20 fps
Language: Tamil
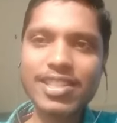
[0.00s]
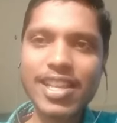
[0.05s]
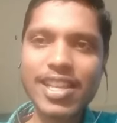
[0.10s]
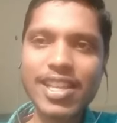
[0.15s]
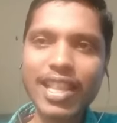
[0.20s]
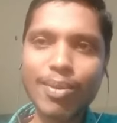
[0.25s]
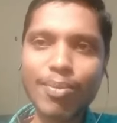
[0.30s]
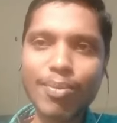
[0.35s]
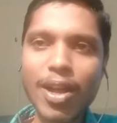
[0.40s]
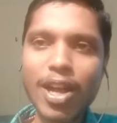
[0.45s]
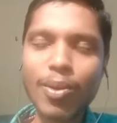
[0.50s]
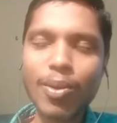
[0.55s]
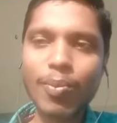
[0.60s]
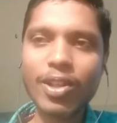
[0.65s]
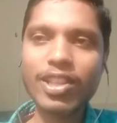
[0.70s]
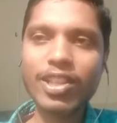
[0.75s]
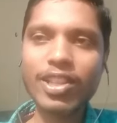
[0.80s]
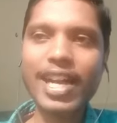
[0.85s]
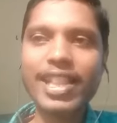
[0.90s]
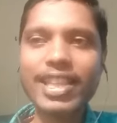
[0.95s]
ஜாதகம்
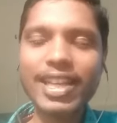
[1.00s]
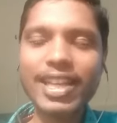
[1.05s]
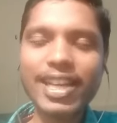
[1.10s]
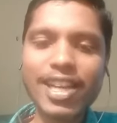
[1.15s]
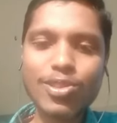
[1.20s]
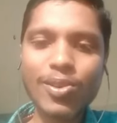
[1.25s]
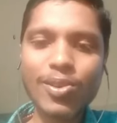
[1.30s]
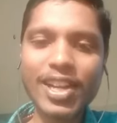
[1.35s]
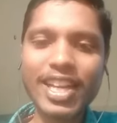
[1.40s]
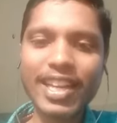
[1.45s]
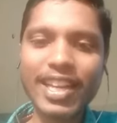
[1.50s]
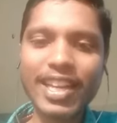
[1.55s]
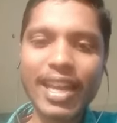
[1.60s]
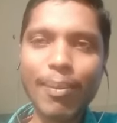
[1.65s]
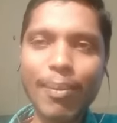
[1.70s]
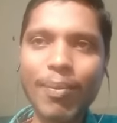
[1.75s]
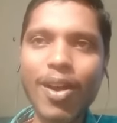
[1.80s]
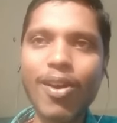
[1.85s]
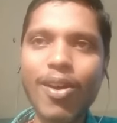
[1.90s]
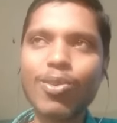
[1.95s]
பார்க்கும்போது கற்றுக்கலாம்னு சொல்லிட்டு
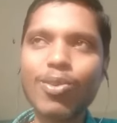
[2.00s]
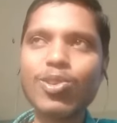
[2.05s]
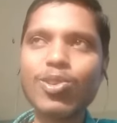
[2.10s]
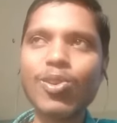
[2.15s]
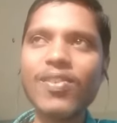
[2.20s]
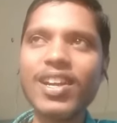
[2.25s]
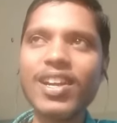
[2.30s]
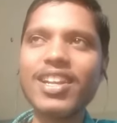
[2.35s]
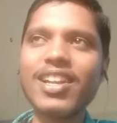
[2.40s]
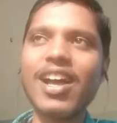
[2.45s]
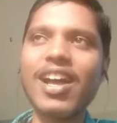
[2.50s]
கேட்பேன் அவங்க சொல்லுவாங்க